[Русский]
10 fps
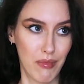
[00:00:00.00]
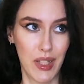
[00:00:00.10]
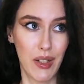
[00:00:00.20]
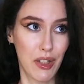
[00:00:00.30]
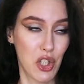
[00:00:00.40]

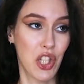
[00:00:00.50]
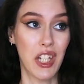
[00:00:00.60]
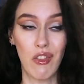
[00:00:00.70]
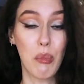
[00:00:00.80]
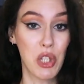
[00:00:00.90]
да,
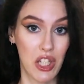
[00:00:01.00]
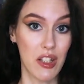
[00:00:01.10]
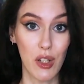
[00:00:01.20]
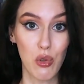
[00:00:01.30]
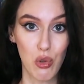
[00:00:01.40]
точнее, я вообще
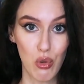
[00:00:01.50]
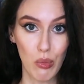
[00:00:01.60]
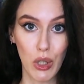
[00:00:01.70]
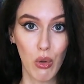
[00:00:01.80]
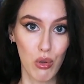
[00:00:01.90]
не скажу,
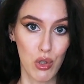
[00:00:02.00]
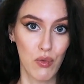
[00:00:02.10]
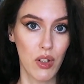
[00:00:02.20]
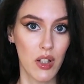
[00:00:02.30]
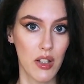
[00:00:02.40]
что у меня кожа
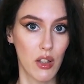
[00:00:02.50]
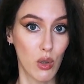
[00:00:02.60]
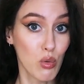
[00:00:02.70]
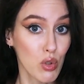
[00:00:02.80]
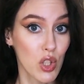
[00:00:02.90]
выглядела
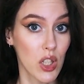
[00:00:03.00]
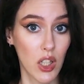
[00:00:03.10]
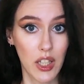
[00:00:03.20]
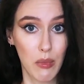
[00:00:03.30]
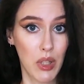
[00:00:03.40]
лучше
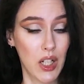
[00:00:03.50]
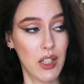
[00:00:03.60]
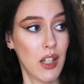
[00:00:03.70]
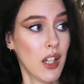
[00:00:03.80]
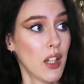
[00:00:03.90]
или там
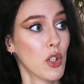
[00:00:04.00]
как-то